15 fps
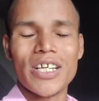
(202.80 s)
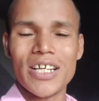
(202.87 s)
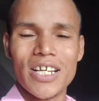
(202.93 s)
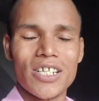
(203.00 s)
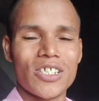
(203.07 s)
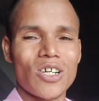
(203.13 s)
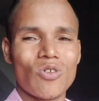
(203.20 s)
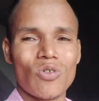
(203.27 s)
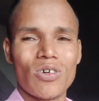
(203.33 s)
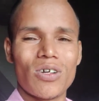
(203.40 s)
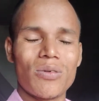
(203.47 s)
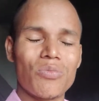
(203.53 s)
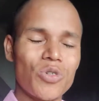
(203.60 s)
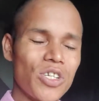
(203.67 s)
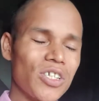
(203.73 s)
यही कहना चाहूँगा
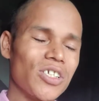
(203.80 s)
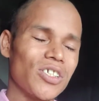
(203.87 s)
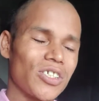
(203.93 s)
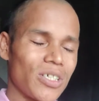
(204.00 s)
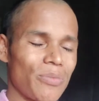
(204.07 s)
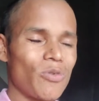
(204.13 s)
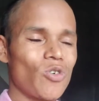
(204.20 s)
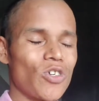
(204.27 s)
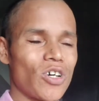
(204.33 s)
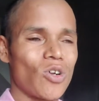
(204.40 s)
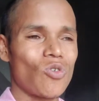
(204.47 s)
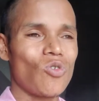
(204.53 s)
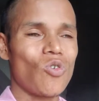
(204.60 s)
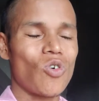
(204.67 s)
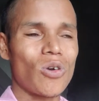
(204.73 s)
कि मुझे सपोर्ट
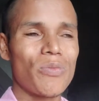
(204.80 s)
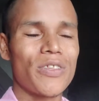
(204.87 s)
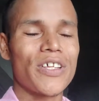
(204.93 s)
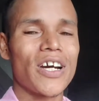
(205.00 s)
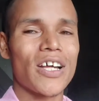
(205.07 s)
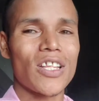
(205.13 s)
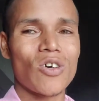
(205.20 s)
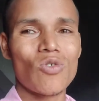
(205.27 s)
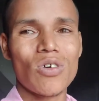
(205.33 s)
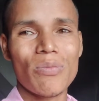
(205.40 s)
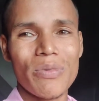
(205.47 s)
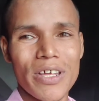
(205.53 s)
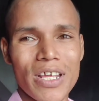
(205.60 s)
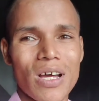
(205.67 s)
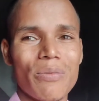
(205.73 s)
करो और मैं दिखाता हूँ कि
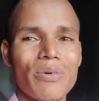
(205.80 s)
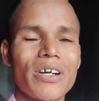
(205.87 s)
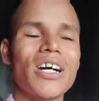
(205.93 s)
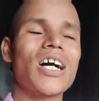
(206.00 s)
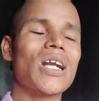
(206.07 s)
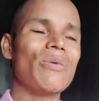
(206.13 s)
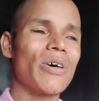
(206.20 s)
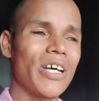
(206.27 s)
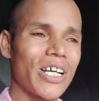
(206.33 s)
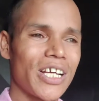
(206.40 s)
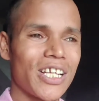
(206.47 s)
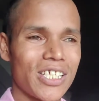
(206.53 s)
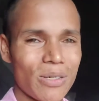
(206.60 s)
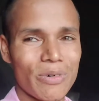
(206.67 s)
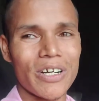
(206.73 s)
मेरे यहाँ पर खाना वगैरह
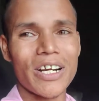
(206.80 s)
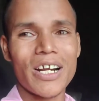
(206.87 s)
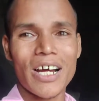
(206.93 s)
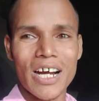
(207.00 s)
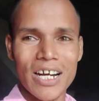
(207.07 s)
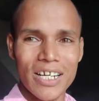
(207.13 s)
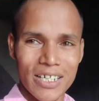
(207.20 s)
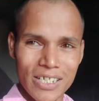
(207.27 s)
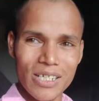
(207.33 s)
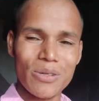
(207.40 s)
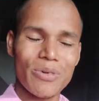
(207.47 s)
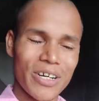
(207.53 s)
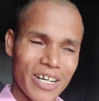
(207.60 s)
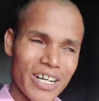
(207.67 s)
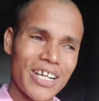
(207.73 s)
कैसा बन रहा है खाना
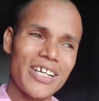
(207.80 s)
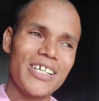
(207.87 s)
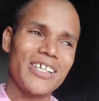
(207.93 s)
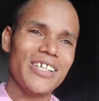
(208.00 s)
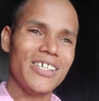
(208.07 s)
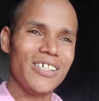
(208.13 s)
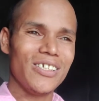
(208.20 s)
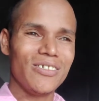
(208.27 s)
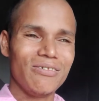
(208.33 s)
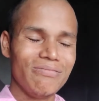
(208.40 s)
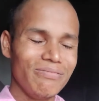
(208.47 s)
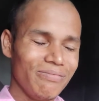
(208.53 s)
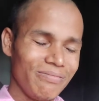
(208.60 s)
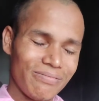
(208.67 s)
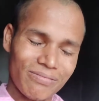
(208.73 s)
नहीं बन रहा है
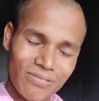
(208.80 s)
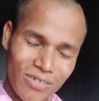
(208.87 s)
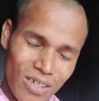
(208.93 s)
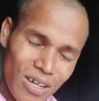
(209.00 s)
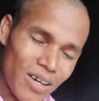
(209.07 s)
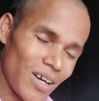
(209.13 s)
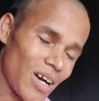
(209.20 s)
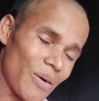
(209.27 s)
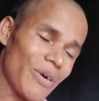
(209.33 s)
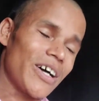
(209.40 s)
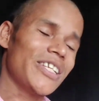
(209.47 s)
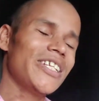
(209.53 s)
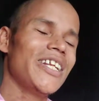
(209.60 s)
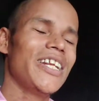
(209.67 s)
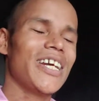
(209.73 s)

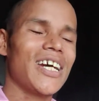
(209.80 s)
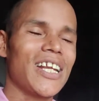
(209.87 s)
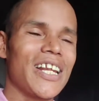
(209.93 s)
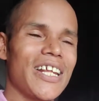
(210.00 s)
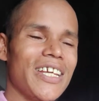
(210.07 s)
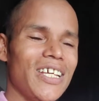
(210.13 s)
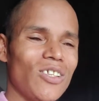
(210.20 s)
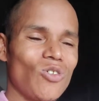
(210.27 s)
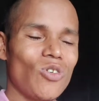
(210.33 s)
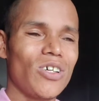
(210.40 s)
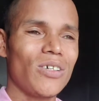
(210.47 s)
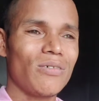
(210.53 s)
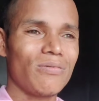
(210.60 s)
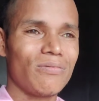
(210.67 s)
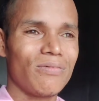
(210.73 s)
आवाज़ ही नहीं निकल रही है
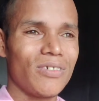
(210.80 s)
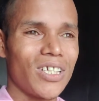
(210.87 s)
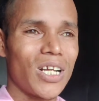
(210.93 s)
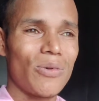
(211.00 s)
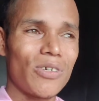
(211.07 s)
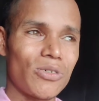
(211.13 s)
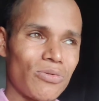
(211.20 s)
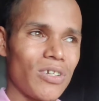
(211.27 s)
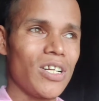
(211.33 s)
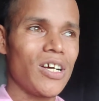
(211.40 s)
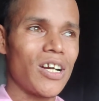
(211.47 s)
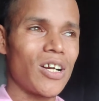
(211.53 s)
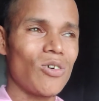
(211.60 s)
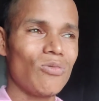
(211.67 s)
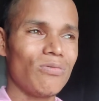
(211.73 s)
थोड़ा नर्वस फील
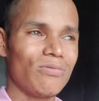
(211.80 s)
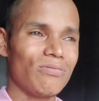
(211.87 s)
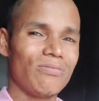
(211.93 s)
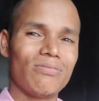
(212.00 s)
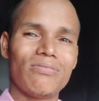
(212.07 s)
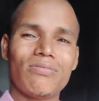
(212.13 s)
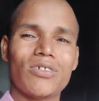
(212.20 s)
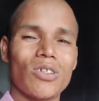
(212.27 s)
कर रहा हूँ